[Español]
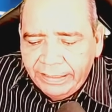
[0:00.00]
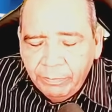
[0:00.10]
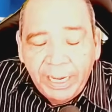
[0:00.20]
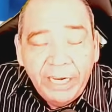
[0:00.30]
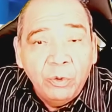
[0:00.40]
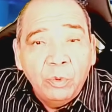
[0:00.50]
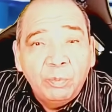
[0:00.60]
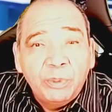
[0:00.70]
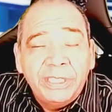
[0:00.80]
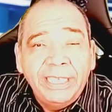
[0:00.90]
Y bueno,
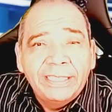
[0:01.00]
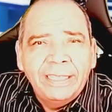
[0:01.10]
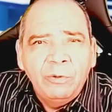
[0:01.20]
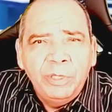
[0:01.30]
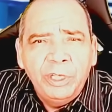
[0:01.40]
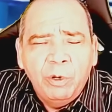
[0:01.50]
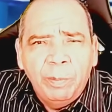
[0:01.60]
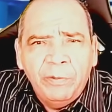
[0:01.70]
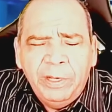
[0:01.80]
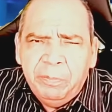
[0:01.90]
pues si es el único
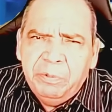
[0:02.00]
perfil,